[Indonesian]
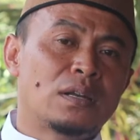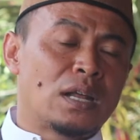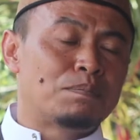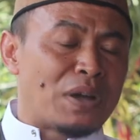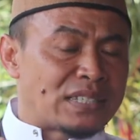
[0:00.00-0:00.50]

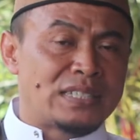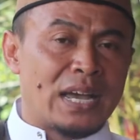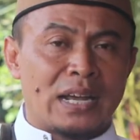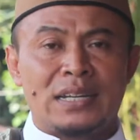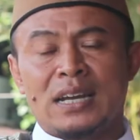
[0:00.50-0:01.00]
dan pasti
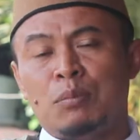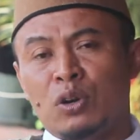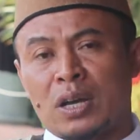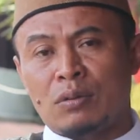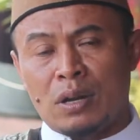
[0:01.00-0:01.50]
akan
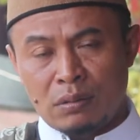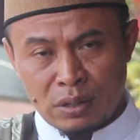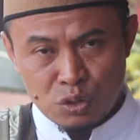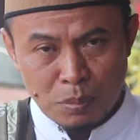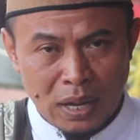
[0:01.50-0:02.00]
dikabulkan oleh
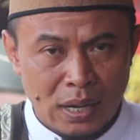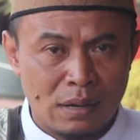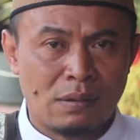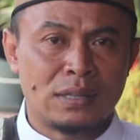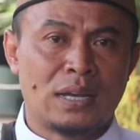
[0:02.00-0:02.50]
Allah
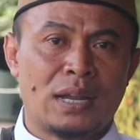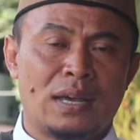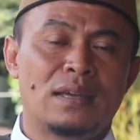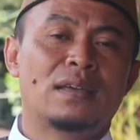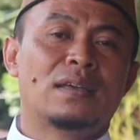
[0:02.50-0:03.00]
Subhanahu wa taala.